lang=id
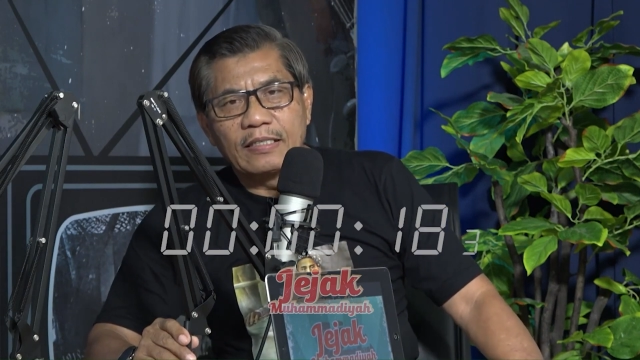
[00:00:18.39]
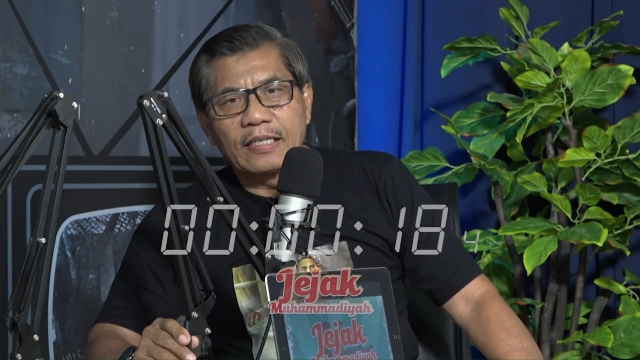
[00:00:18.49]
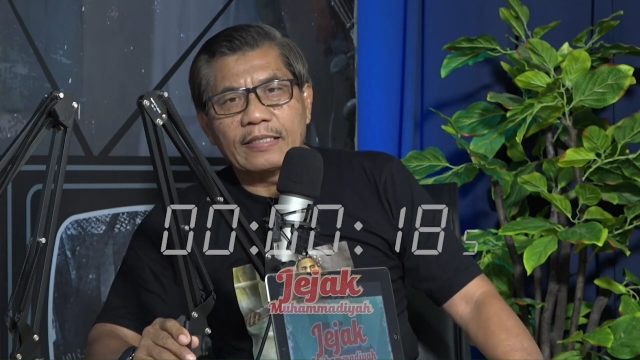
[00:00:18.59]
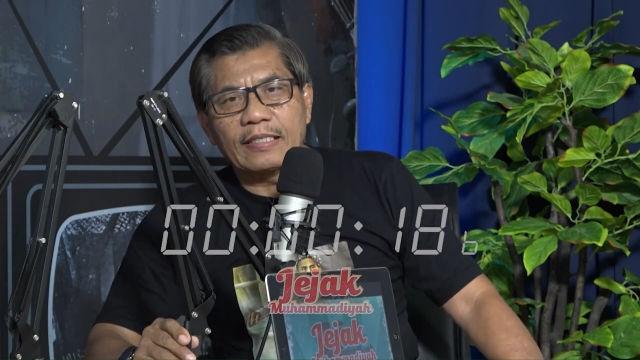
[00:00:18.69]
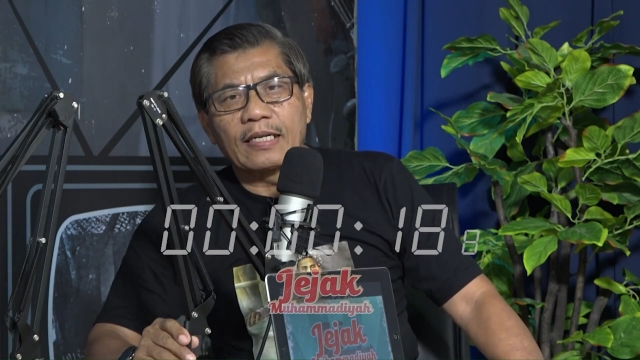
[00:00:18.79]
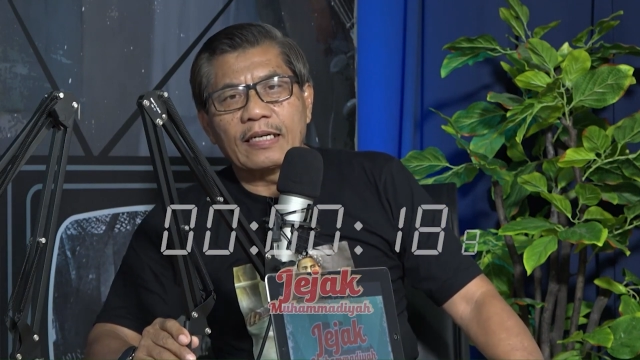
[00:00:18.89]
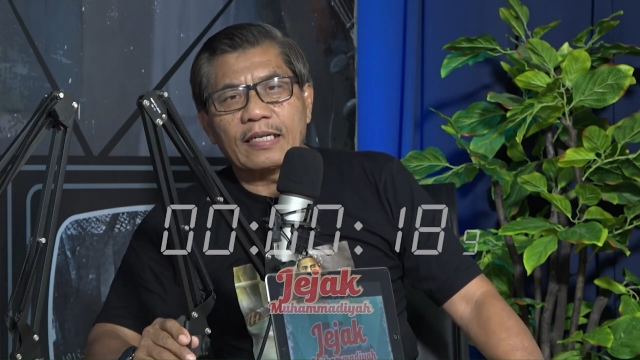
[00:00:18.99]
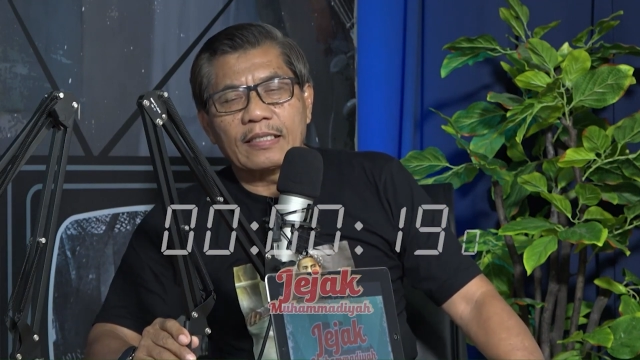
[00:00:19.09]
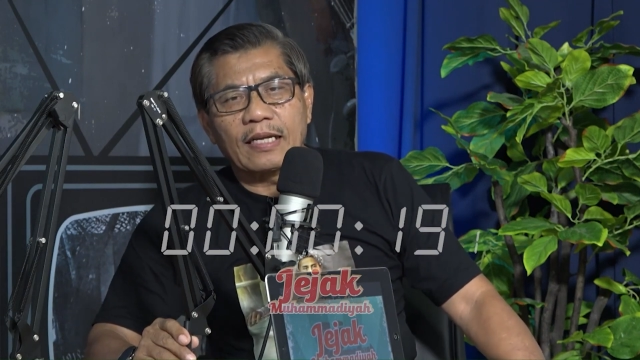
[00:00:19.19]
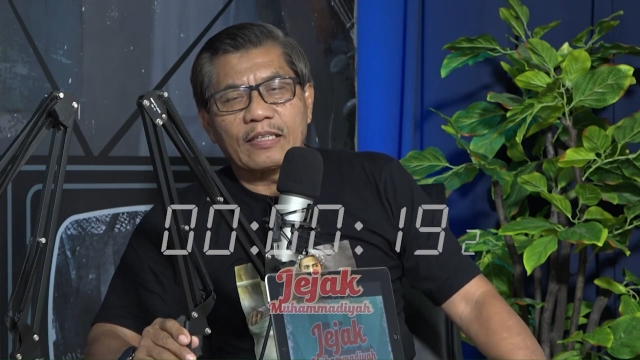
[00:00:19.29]
yang tidak
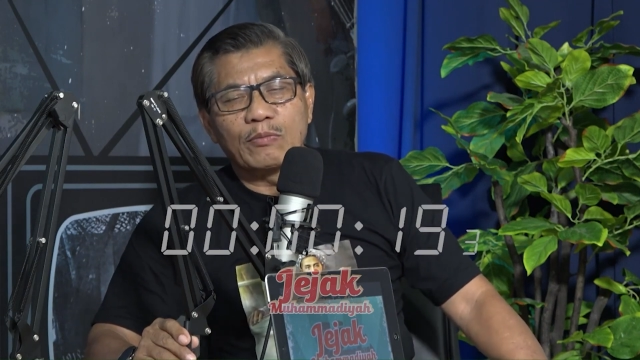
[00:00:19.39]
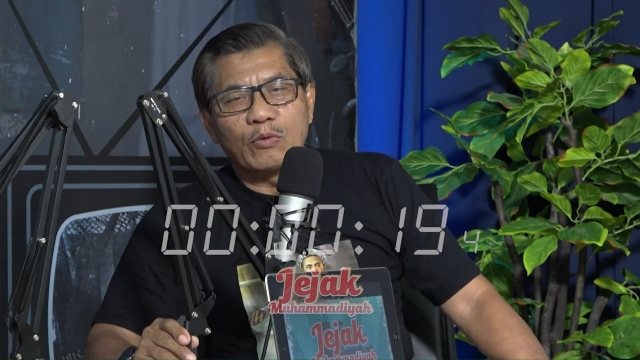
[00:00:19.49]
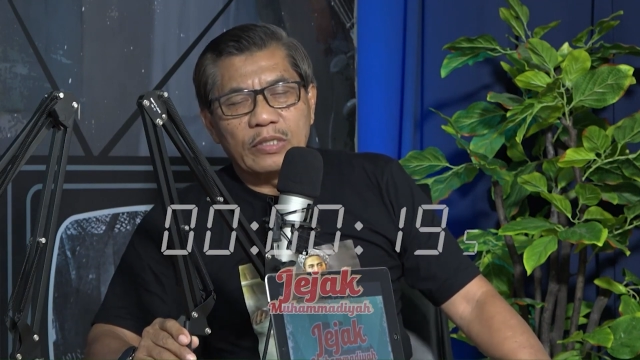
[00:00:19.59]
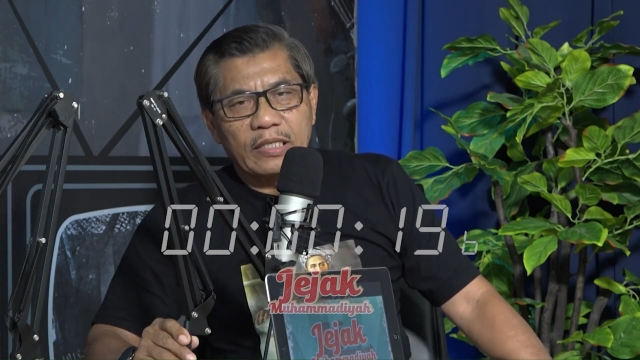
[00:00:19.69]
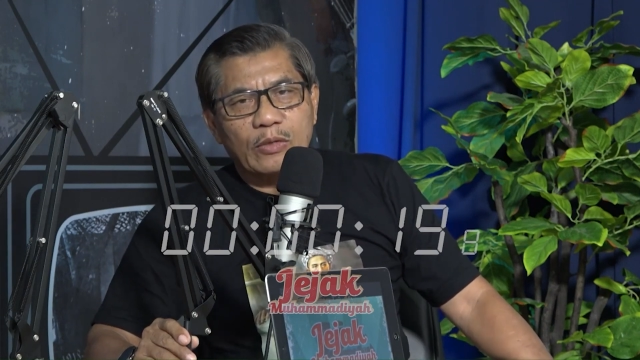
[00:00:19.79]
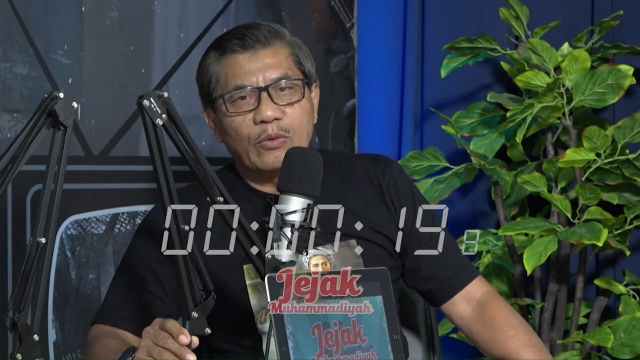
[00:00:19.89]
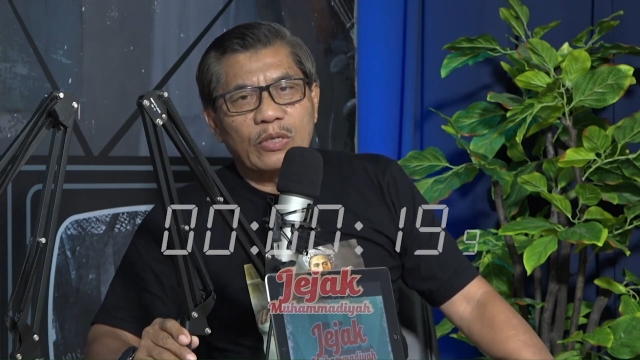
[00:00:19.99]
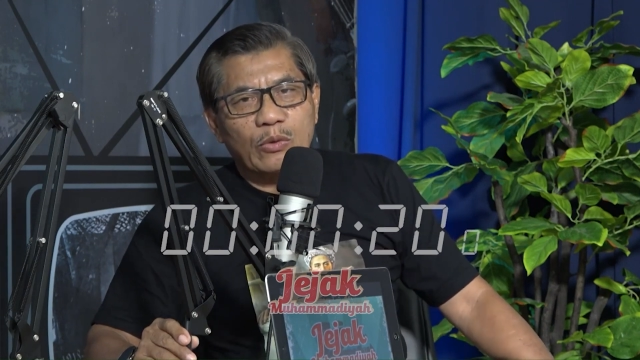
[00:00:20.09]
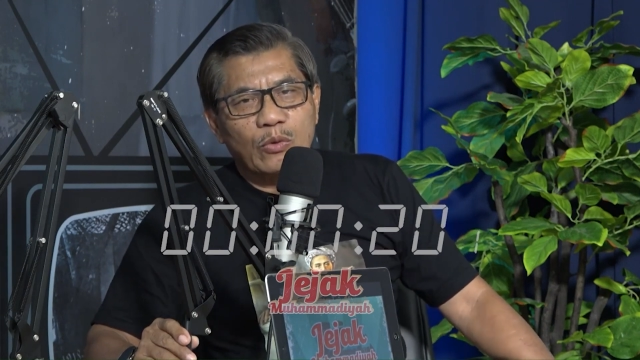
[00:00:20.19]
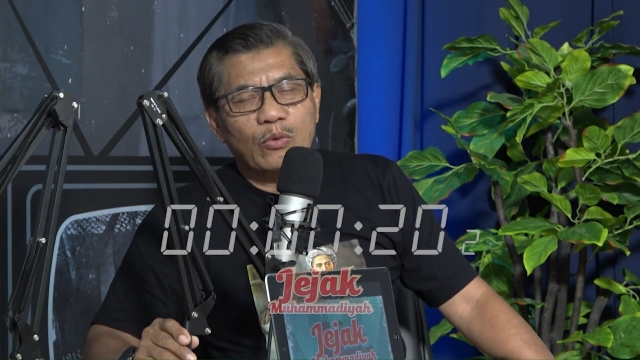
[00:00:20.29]
kita temui di
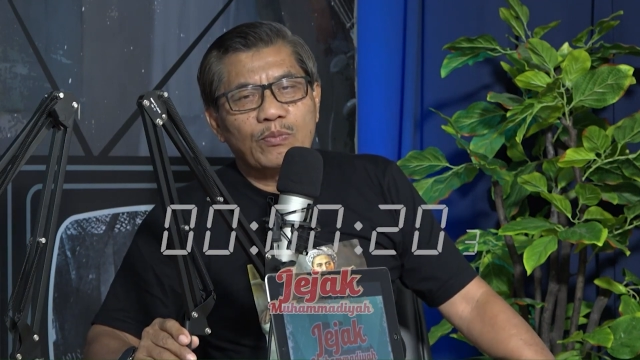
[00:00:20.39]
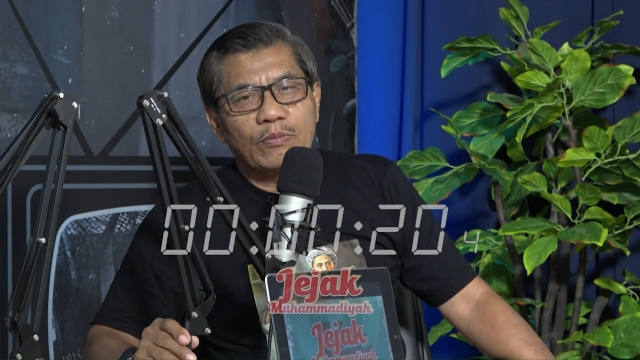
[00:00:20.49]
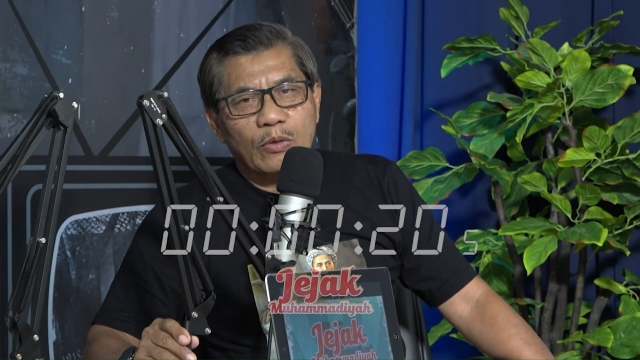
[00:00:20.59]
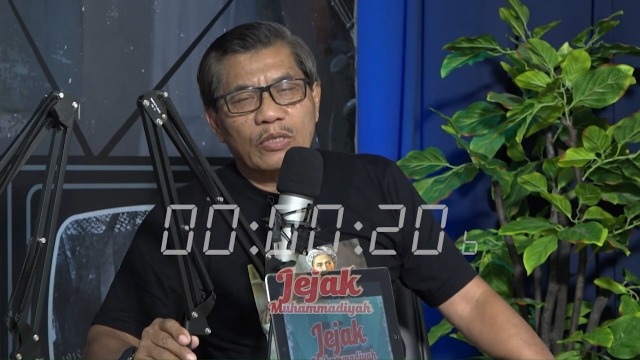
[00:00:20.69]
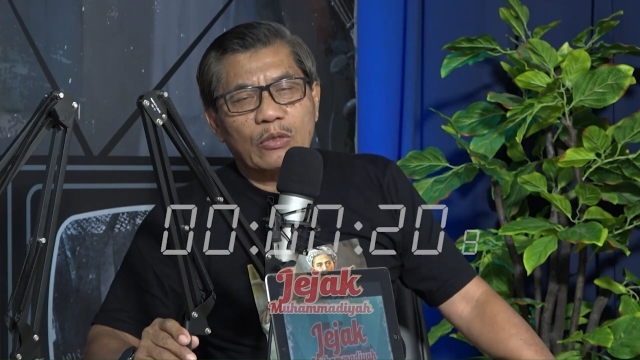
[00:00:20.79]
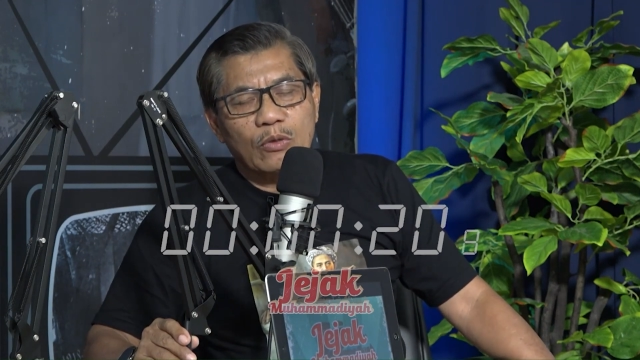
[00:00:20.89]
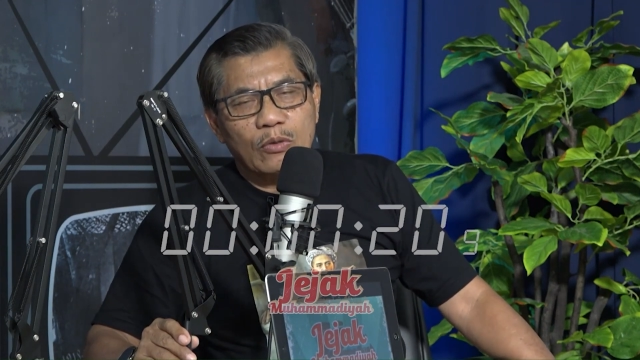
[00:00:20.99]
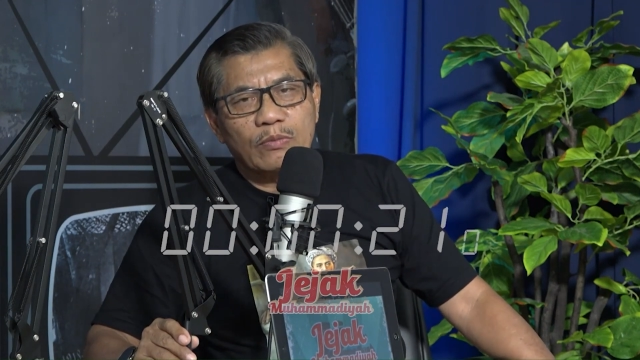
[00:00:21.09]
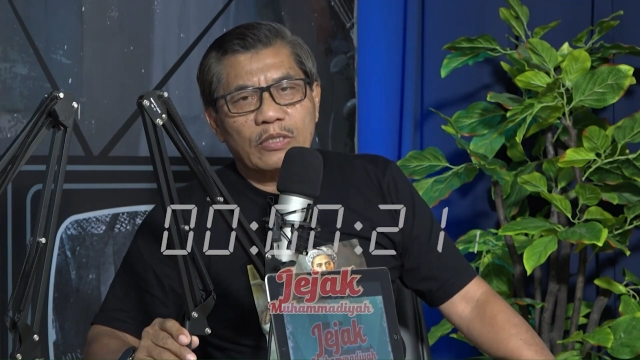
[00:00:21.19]
kurikulum-kurikulum